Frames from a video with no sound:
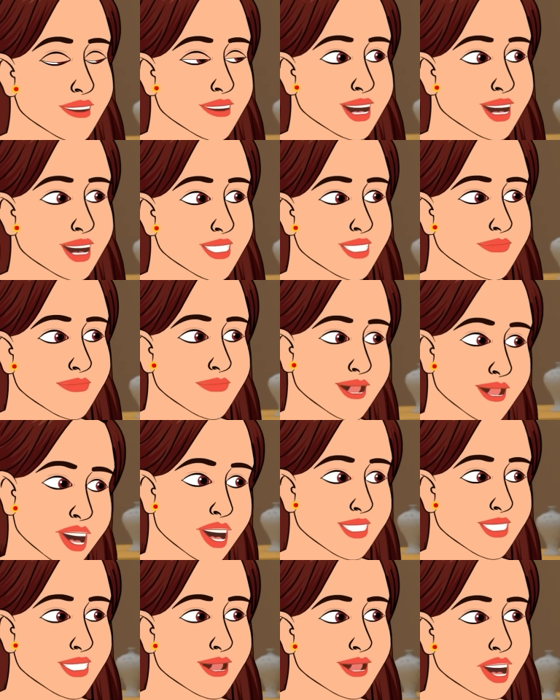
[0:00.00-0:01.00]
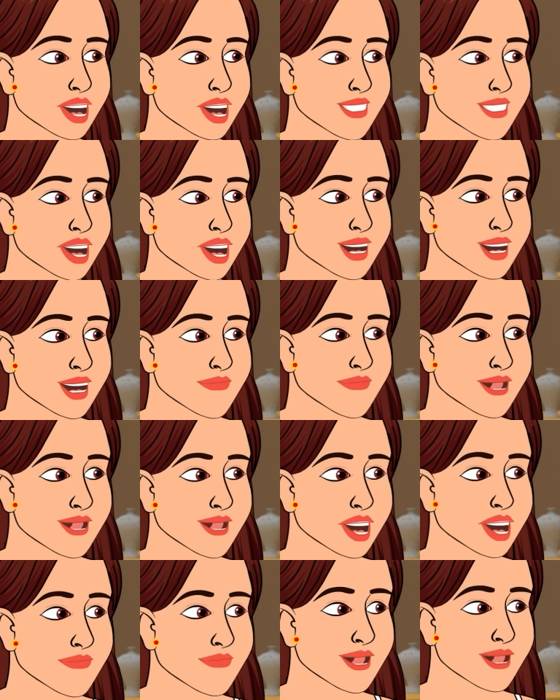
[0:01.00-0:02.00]
நானும் ரொம்ப நாளா பனாரஸ்
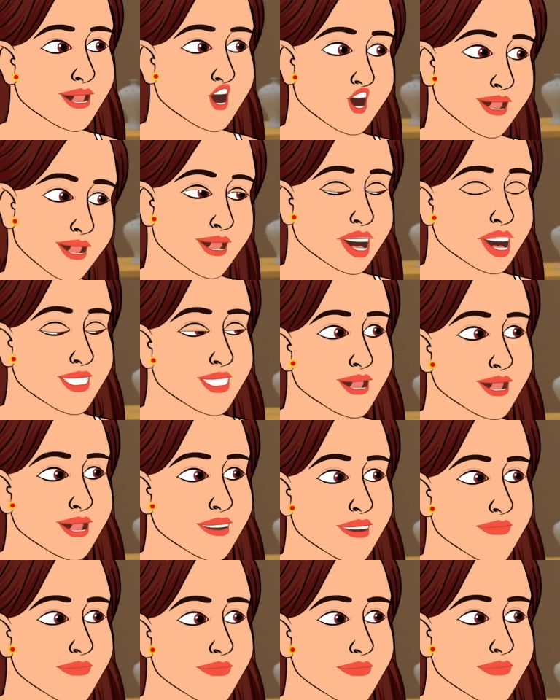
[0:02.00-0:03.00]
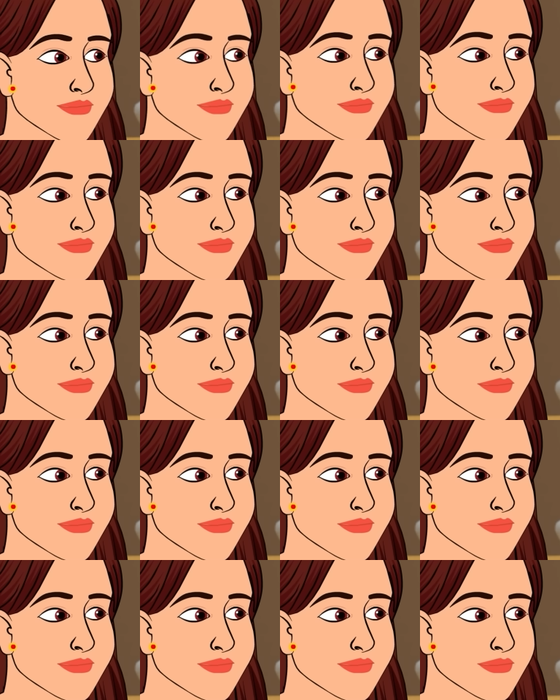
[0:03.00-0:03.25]
போய் பார்க்கணும்னு யோசிச்சுட்டு இருந்தேன்